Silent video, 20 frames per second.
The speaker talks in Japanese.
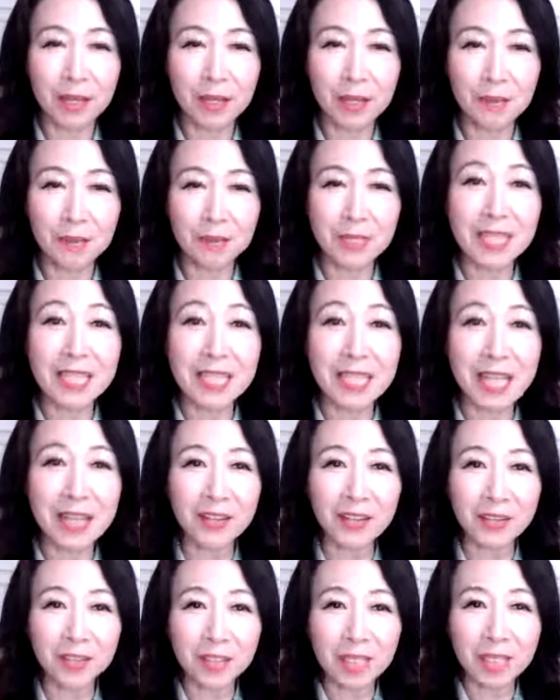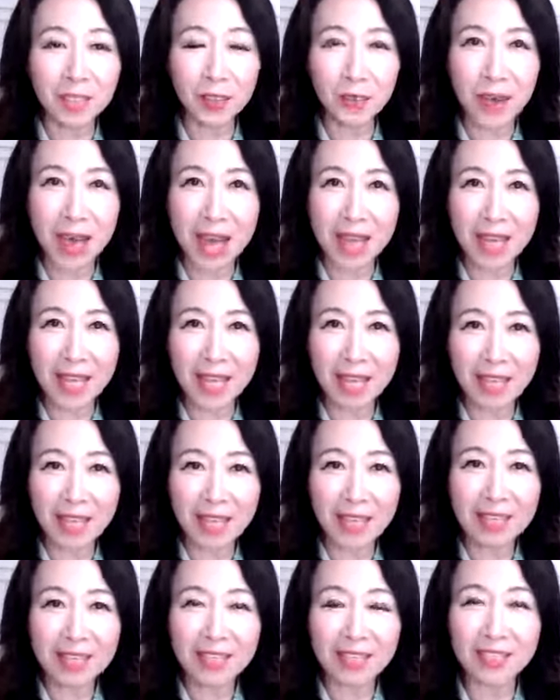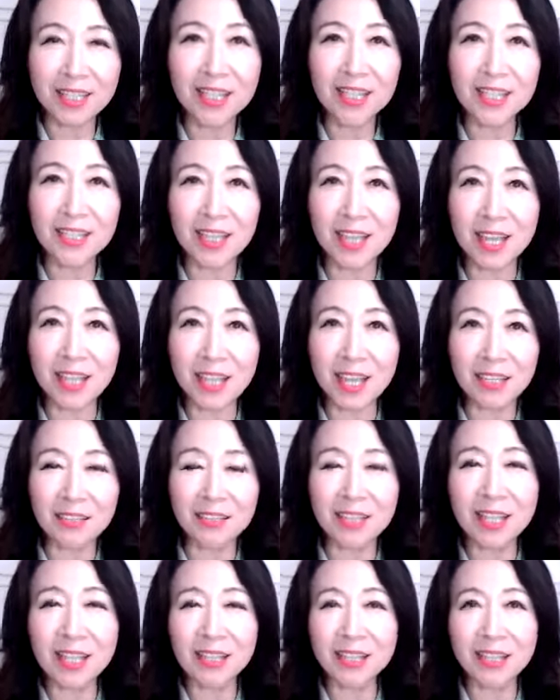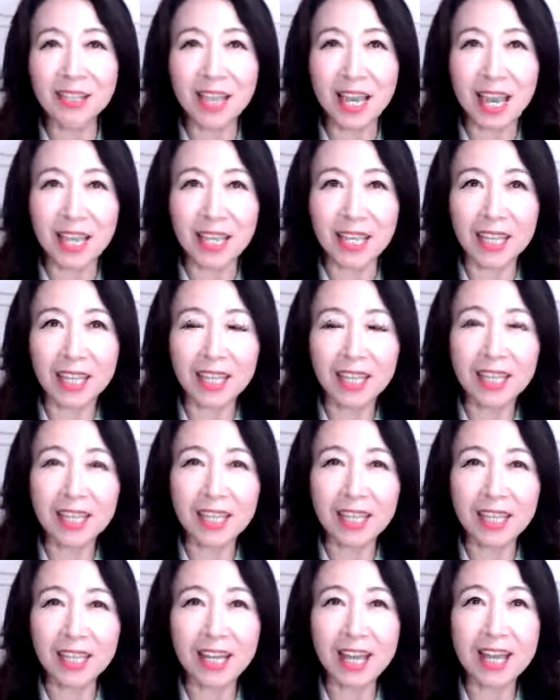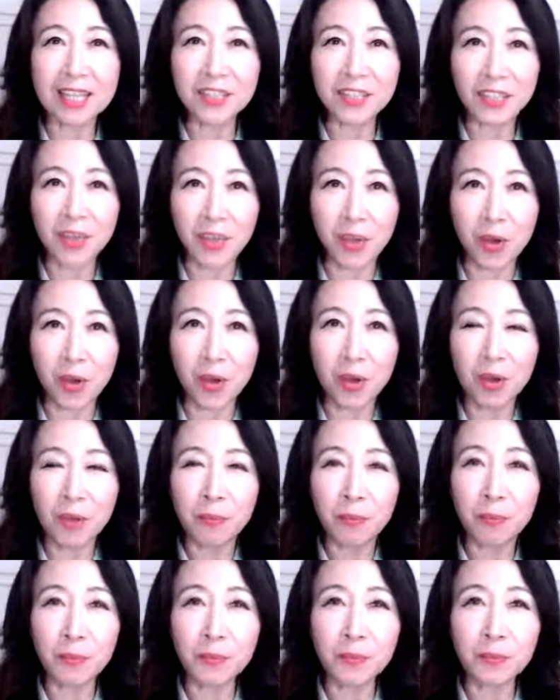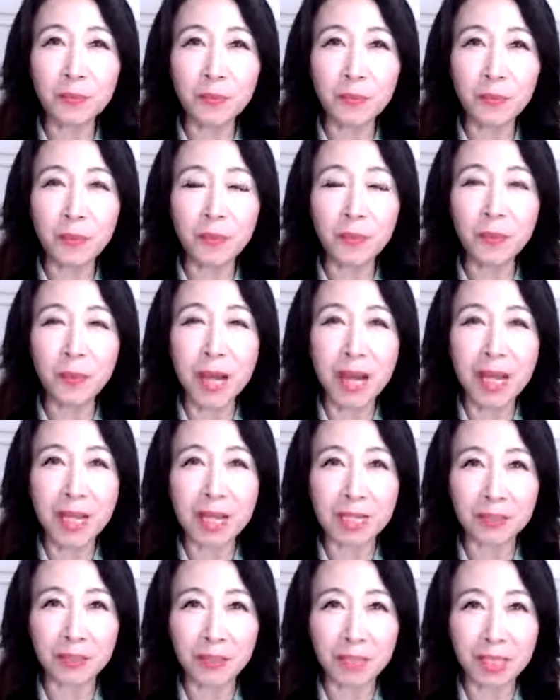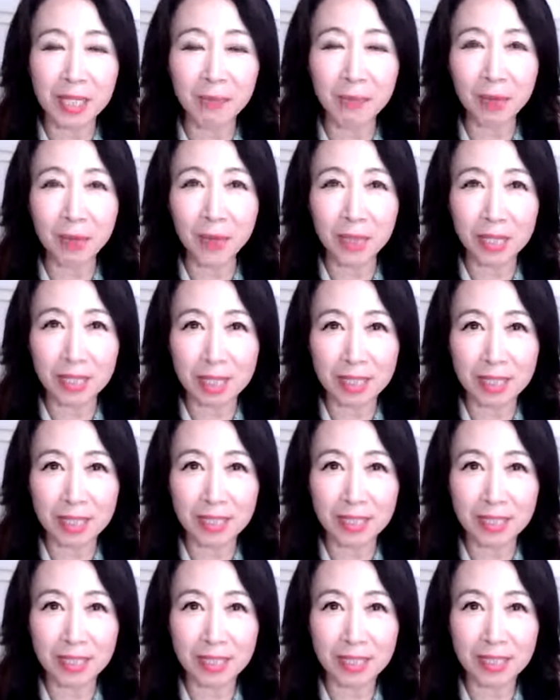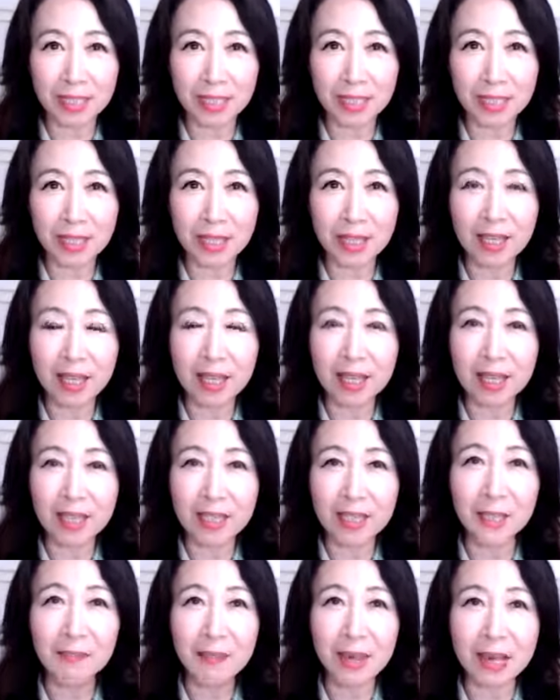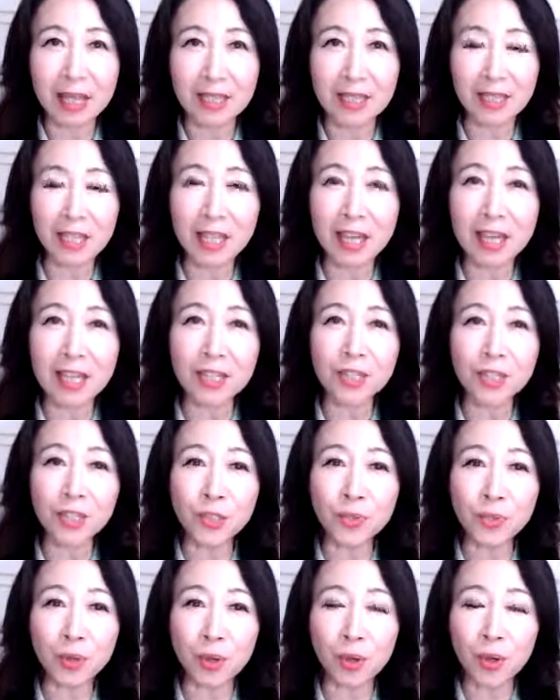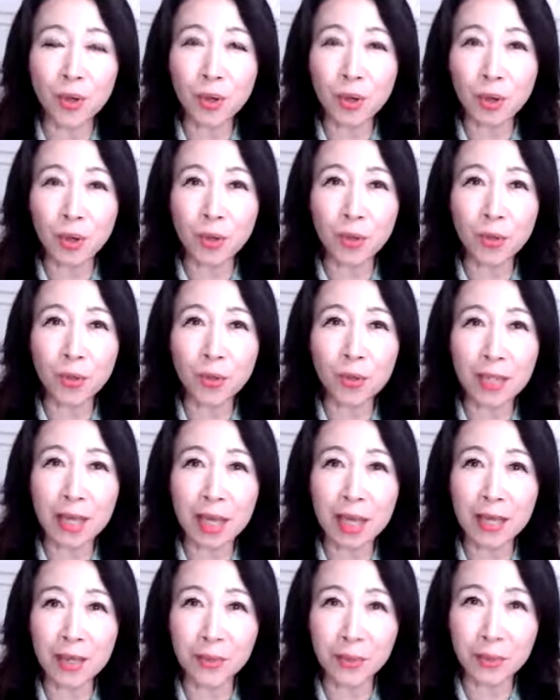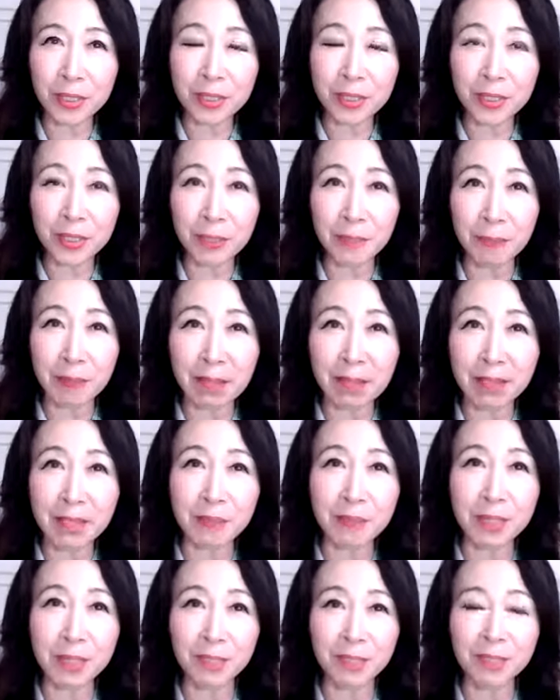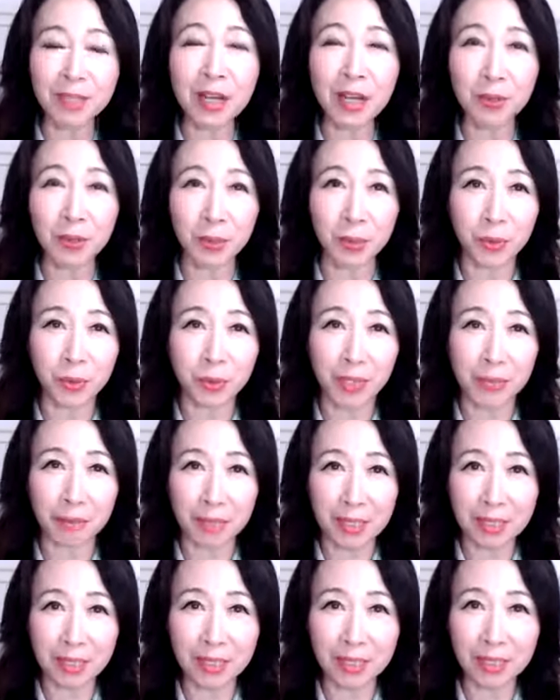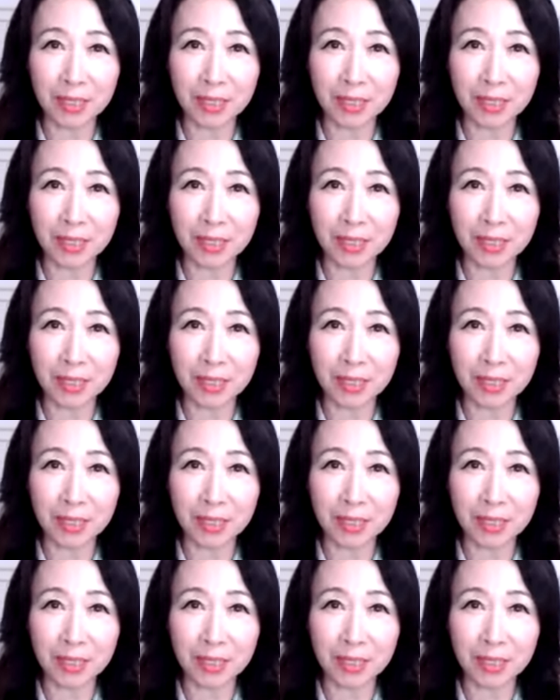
皆さん、こんにちは。人生ひゃくねん時代、元祖ポートフォリオワーカーのマダムホーです。今、世界中をコロナウイルスパンデミックが襲っています。